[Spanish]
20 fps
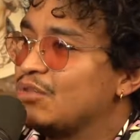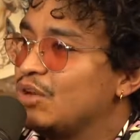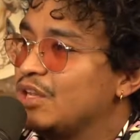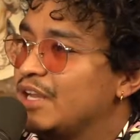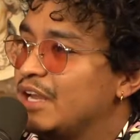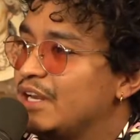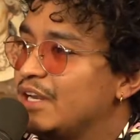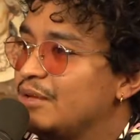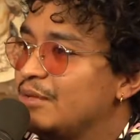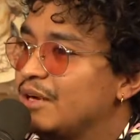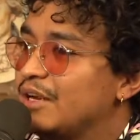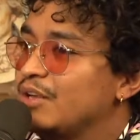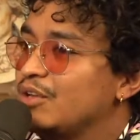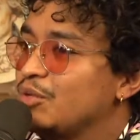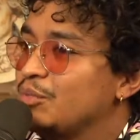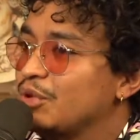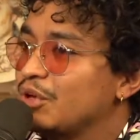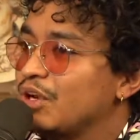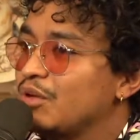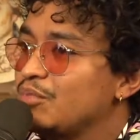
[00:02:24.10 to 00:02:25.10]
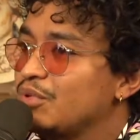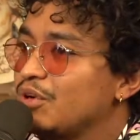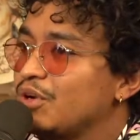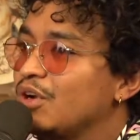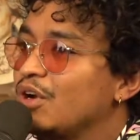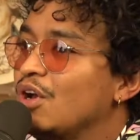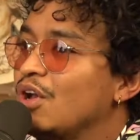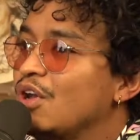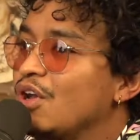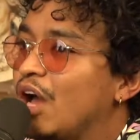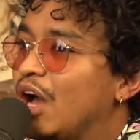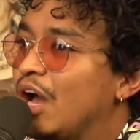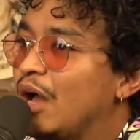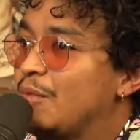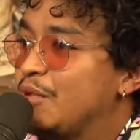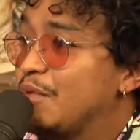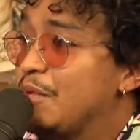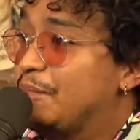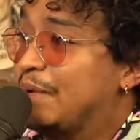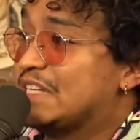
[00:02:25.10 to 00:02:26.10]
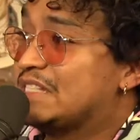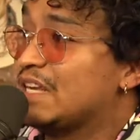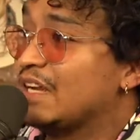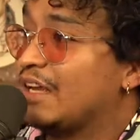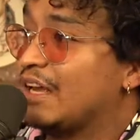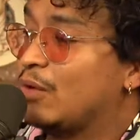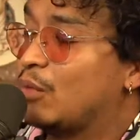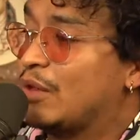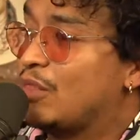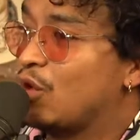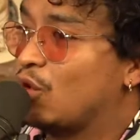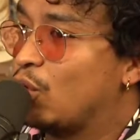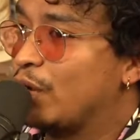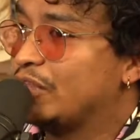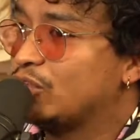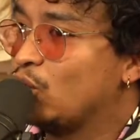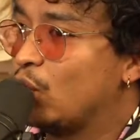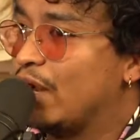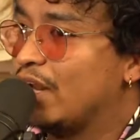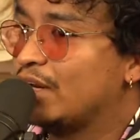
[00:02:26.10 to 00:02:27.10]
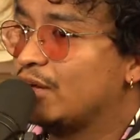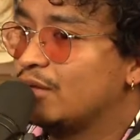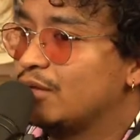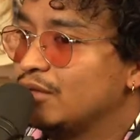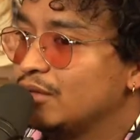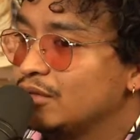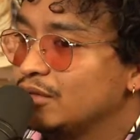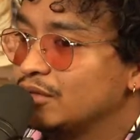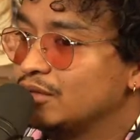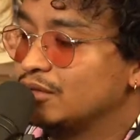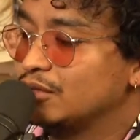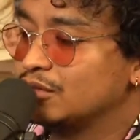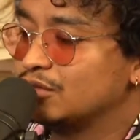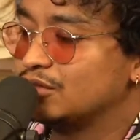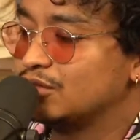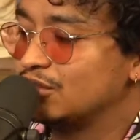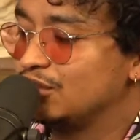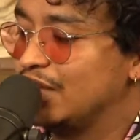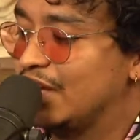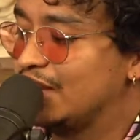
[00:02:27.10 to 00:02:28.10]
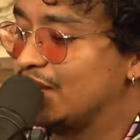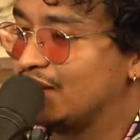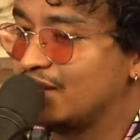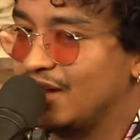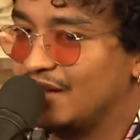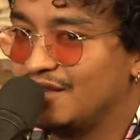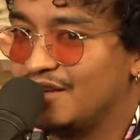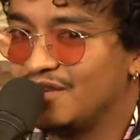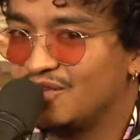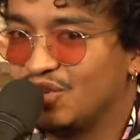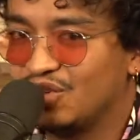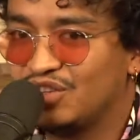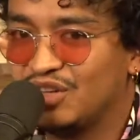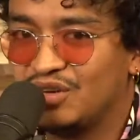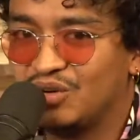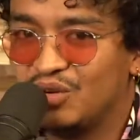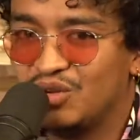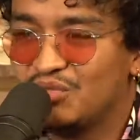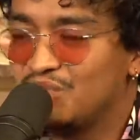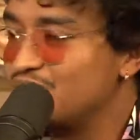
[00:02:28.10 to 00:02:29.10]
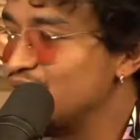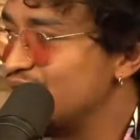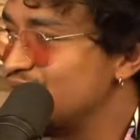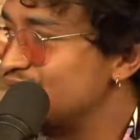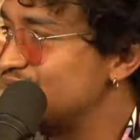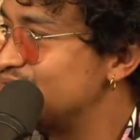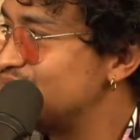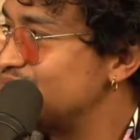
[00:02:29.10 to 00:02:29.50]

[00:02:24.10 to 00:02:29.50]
el delivery, ¿no? Por ejemplo, a mí me pasa que cuando cuento algo, yo soy anecdótico en mis,